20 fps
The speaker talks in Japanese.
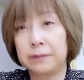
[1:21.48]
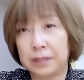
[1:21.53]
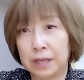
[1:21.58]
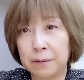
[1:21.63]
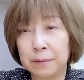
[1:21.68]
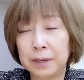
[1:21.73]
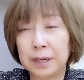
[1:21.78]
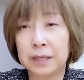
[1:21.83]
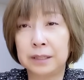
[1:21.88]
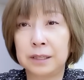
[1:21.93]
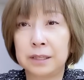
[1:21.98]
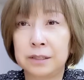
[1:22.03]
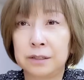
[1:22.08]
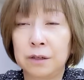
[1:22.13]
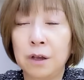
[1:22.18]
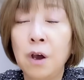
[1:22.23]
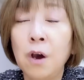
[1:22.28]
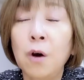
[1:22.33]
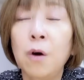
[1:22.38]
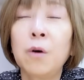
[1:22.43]
メなんです。
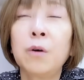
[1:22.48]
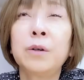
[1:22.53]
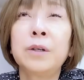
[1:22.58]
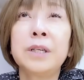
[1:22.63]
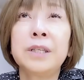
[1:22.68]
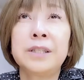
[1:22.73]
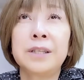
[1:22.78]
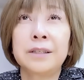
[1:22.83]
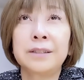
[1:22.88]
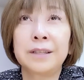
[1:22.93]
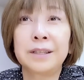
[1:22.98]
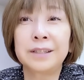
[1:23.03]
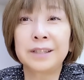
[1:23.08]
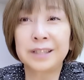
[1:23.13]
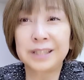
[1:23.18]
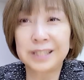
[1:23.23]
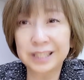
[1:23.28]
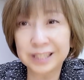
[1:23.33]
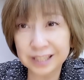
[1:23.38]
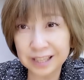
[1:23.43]
お送りさせ
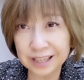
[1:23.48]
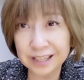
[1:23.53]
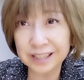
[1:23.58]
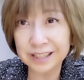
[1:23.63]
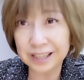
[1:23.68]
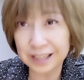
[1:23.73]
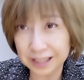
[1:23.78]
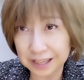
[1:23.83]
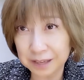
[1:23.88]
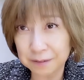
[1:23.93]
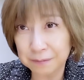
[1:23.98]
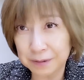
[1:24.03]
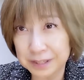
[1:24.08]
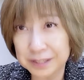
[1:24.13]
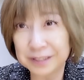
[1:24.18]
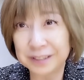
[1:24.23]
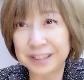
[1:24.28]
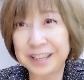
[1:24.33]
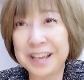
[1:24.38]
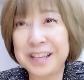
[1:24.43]
ていただきま
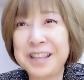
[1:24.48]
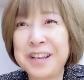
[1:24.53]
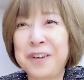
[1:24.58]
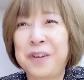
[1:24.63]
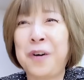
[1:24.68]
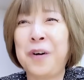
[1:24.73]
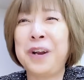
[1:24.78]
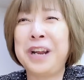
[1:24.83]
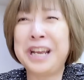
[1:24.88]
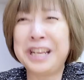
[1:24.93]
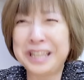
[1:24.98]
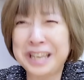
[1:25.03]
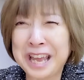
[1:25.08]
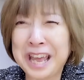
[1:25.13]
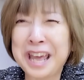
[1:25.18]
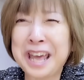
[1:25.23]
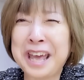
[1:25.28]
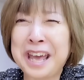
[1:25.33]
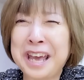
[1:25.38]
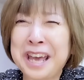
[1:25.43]
すってね、これね。
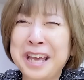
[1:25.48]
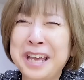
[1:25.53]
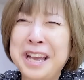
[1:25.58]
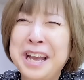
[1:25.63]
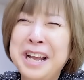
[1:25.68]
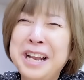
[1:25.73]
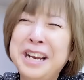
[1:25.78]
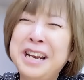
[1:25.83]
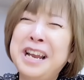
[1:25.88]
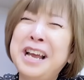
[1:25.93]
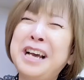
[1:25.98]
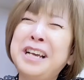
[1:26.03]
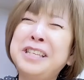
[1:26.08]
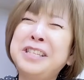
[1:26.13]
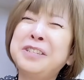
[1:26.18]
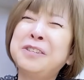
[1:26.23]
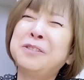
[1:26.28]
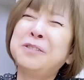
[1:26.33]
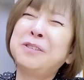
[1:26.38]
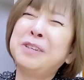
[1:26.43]

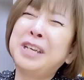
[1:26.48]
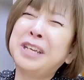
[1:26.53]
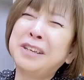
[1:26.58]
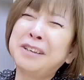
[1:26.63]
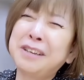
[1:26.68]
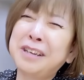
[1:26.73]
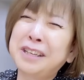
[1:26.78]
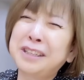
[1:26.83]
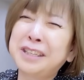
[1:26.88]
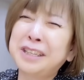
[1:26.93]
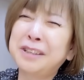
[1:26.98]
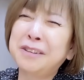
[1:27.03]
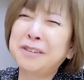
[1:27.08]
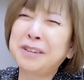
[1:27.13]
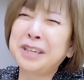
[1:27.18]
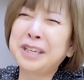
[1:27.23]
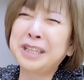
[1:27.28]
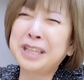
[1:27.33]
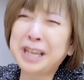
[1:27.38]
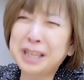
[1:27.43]
ラジオのレギュラーやった
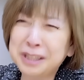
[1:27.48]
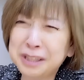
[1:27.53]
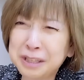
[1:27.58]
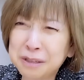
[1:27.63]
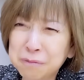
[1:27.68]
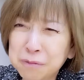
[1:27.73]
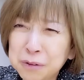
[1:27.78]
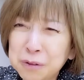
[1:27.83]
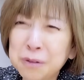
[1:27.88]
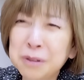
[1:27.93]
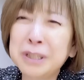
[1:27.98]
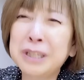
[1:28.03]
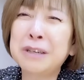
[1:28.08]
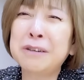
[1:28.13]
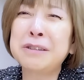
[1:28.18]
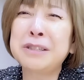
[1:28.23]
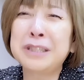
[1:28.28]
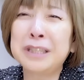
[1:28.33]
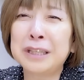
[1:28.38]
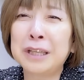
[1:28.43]
時何度も問い
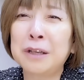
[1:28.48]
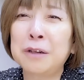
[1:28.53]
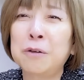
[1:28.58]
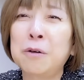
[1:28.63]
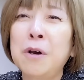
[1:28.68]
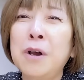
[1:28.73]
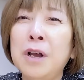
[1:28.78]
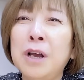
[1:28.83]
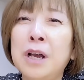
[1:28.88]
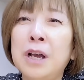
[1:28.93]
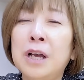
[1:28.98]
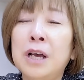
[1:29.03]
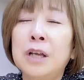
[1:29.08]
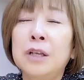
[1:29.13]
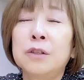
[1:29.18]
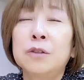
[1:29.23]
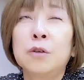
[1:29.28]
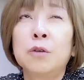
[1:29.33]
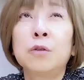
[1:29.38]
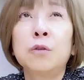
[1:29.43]
直してたよ。
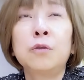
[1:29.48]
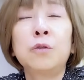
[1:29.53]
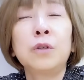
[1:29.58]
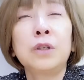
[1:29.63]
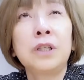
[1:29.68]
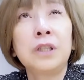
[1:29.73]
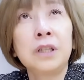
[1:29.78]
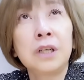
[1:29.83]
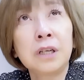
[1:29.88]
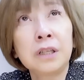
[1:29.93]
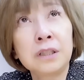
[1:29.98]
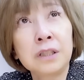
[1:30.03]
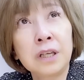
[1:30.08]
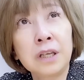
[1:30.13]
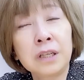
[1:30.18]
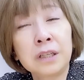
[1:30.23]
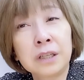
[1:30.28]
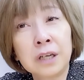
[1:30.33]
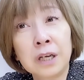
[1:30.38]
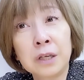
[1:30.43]
その時なんで
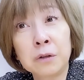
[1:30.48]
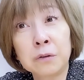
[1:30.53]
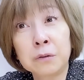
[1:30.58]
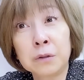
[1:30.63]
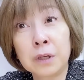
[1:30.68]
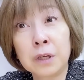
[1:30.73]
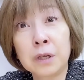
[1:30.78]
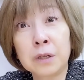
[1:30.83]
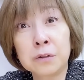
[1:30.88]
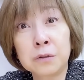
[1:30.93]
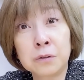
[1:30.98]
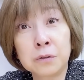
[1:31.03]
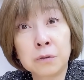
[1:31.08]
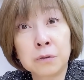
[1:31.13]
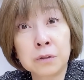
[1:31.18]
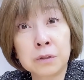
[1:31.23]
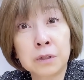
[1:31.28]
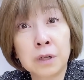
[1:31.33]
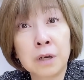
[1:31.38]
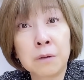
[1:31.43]
一回言ったやつを
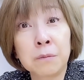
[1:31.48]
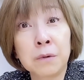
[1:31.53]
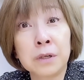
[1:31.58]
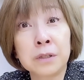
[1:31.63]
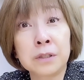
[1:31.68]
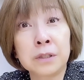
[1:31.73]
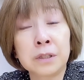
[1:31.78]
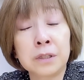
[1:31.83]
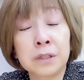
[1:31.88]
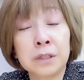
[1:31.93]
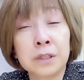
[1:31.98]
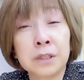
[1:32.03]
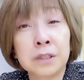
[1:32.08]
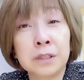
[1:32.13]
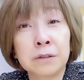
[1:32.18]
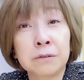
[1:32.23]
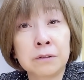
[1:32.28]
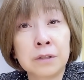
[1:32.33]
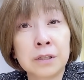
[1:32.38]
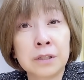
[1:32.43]
使い回しにし
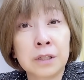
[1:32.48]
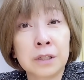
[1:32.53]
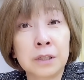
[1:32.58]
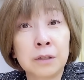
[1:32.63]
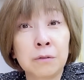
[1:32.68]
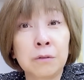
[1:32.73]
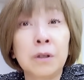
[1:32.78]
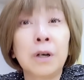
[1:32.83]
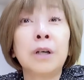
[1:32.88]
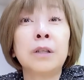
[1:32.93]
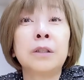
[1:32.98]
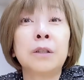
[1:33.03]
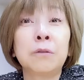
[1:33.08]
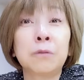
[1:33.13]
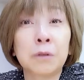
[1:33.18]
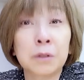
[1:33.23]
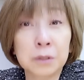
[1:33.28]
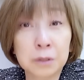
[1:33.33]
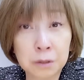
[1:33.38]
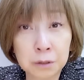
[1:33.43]
てくださいって言わなかったの
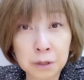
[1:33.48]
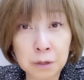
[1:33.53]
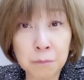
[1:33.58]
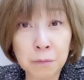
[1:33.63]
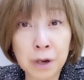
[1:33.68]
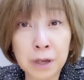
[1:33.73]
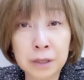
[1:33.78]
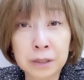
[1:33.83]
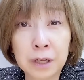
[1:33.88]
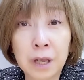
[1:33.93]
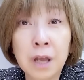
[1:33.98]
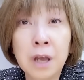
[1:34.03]
かしらね。毎回